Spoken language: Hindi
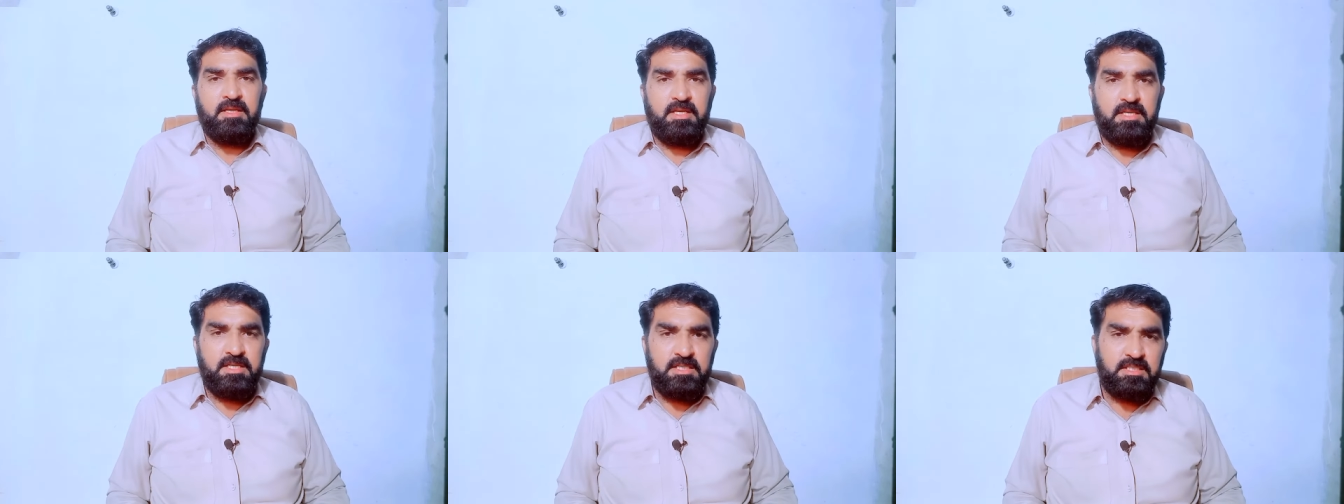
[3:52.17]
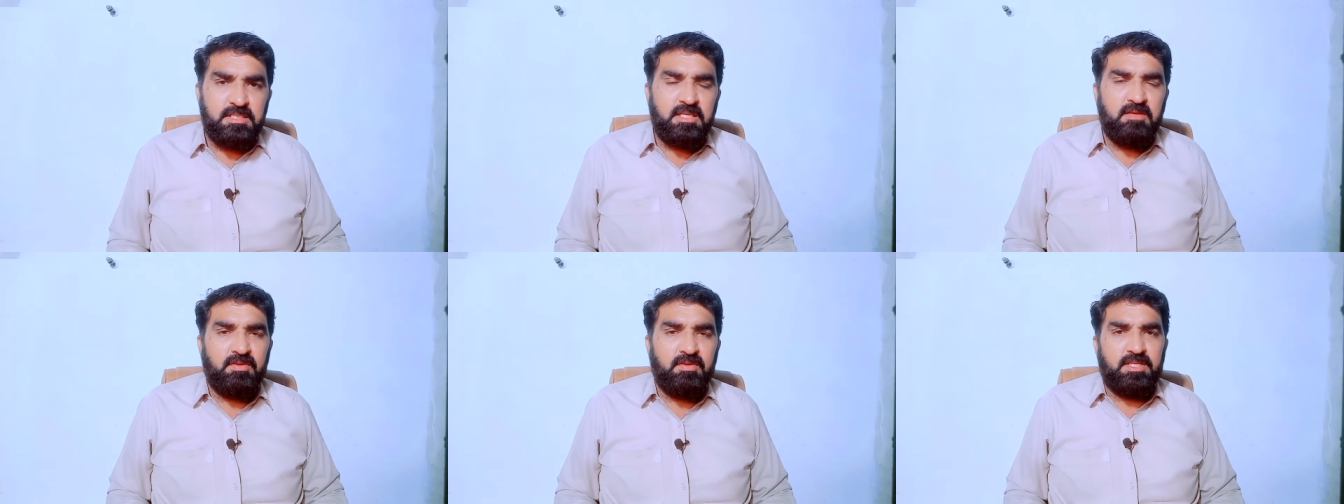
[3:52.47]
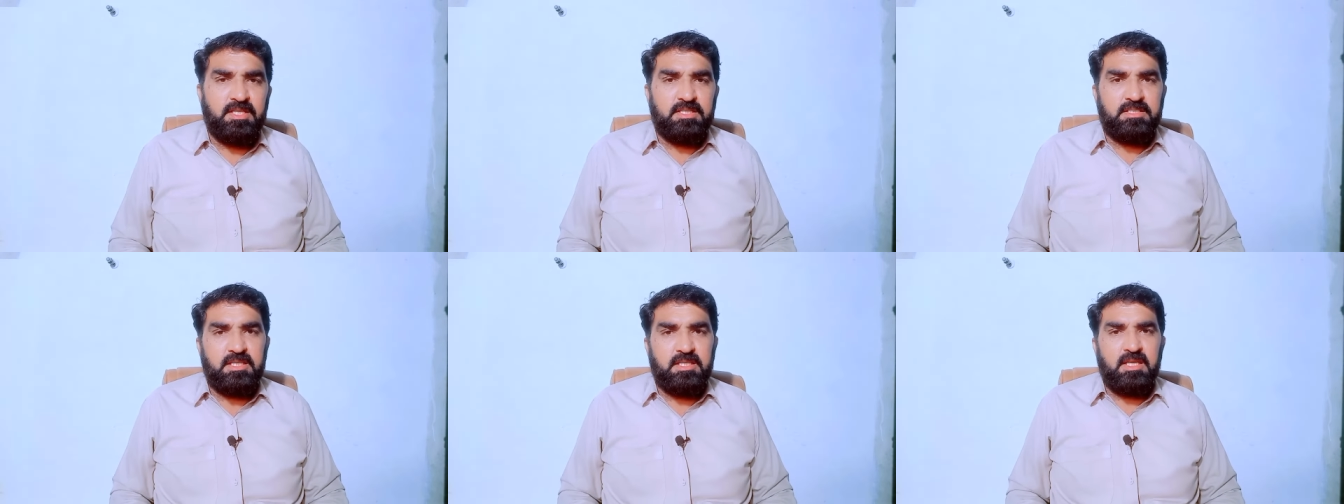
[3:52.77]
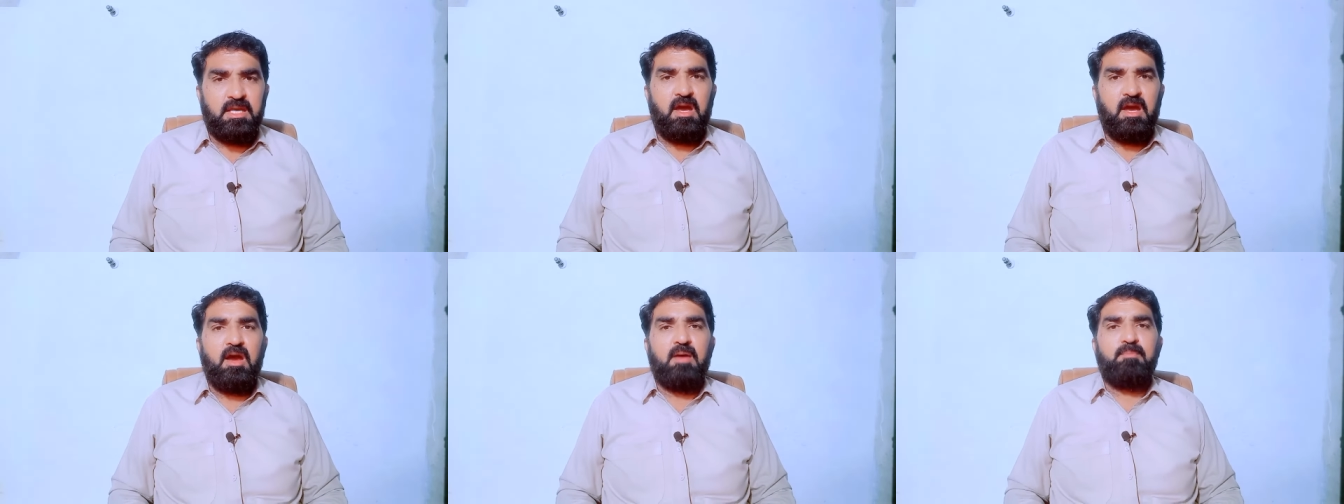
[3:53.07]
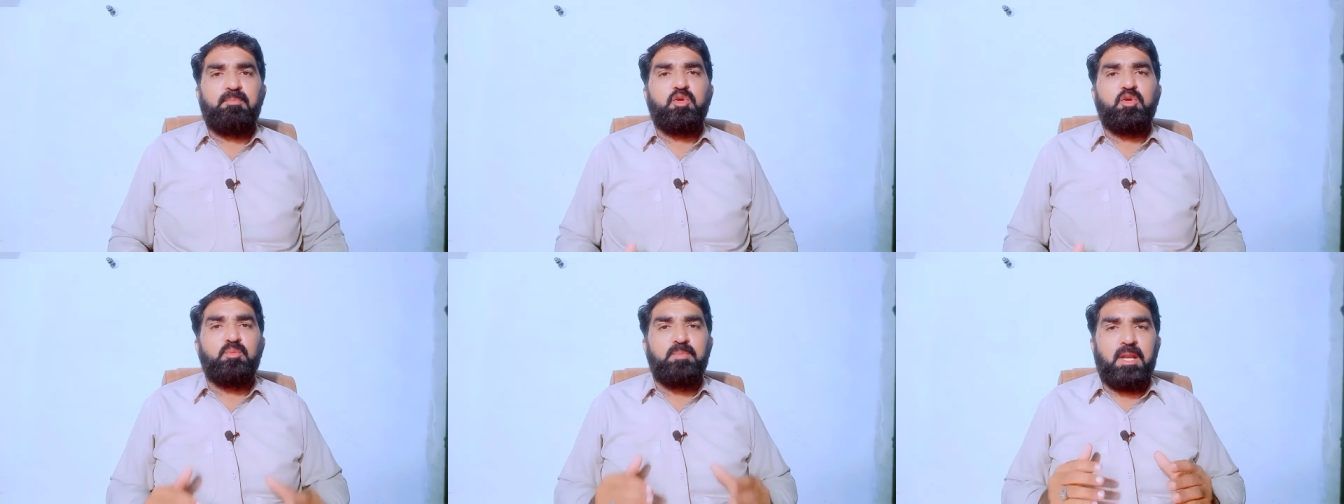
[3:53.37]
किसकी वजह से
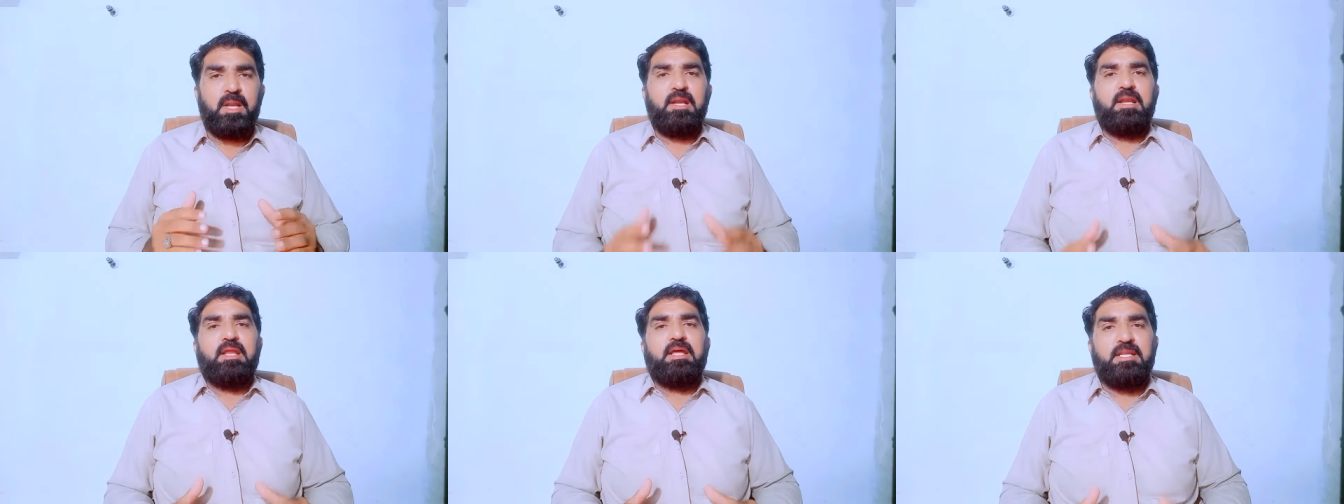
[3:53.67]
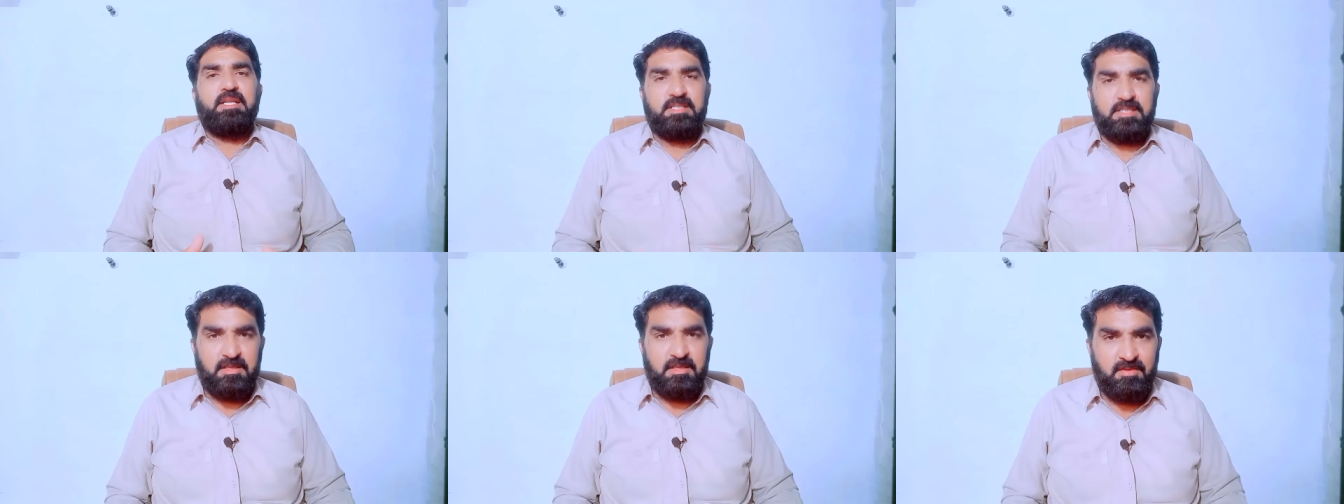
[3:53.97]
आपके ऊपर लानत